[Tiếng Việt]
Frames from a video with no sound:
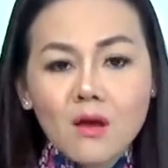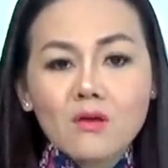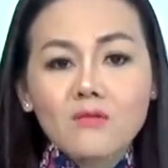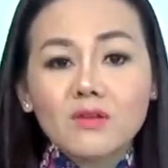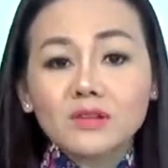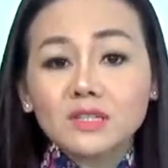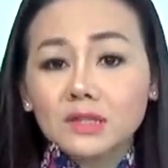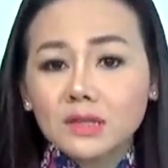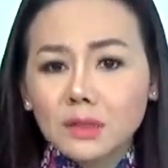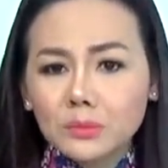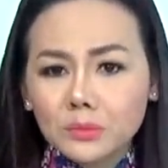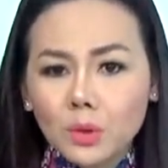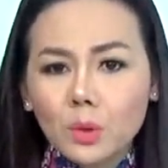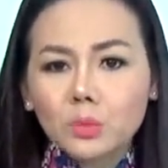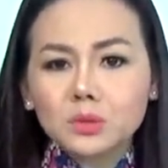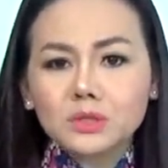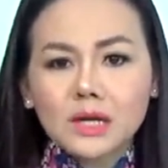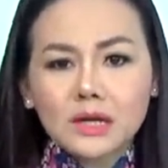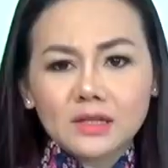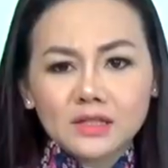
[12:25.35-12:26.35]
và sẽ tiếp
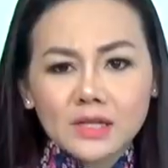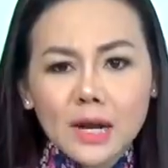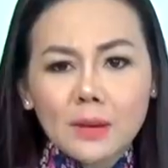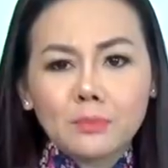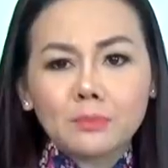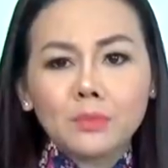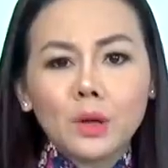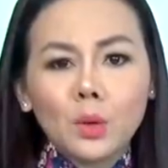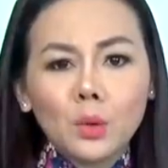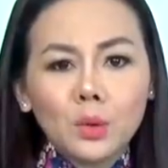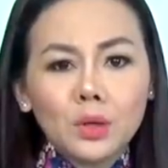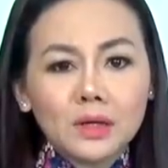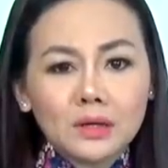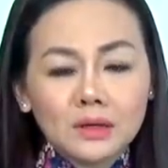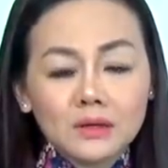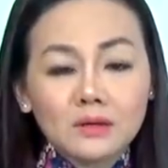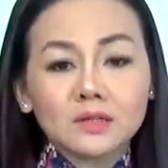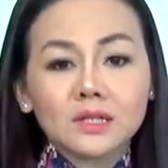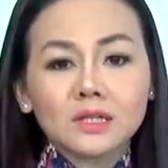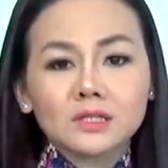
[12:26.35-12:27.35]
tục xả trạm nếu lực
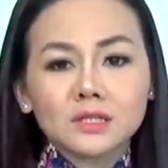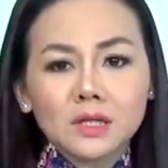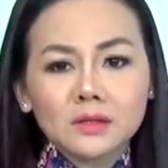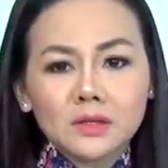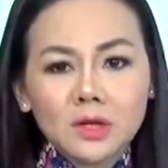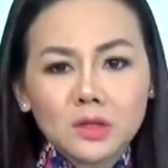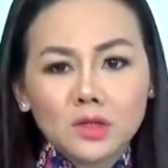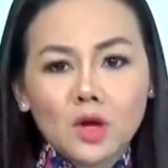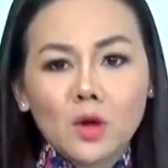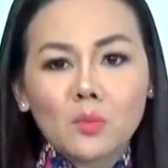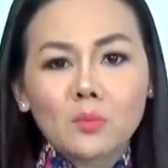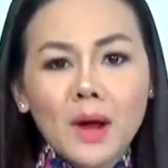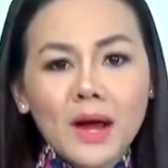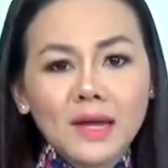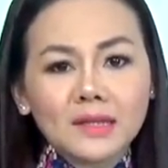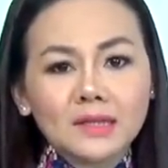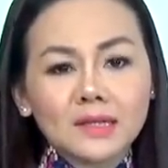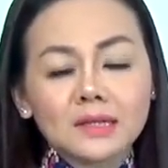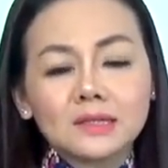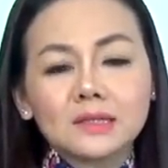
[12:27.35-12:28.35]
lượng cảnh sát giao thông hai
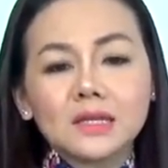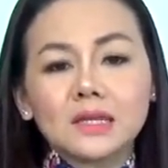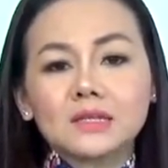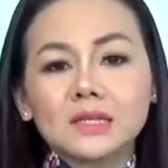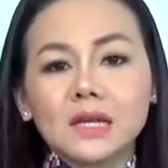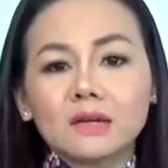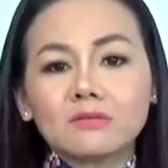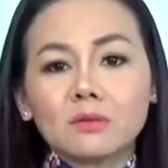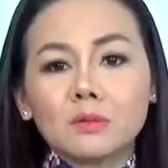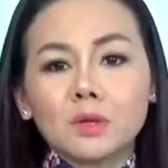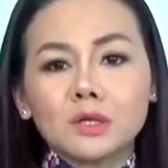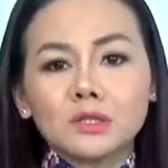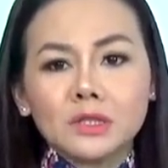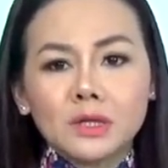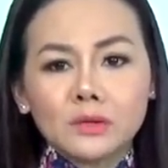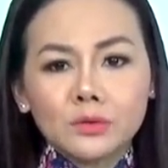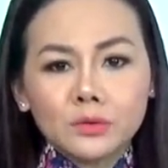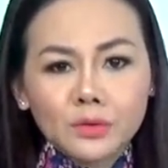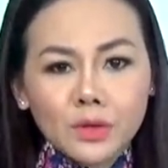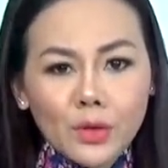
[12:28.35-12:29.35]
tỉnh Tiền Giang và Bến Tre
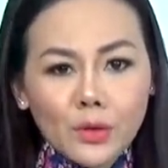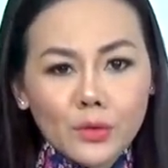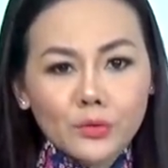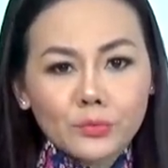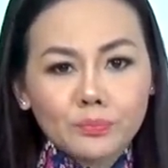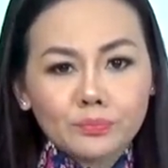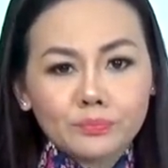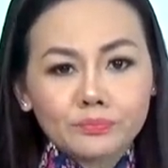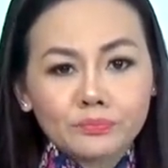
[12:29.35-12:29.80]
yêu cầu.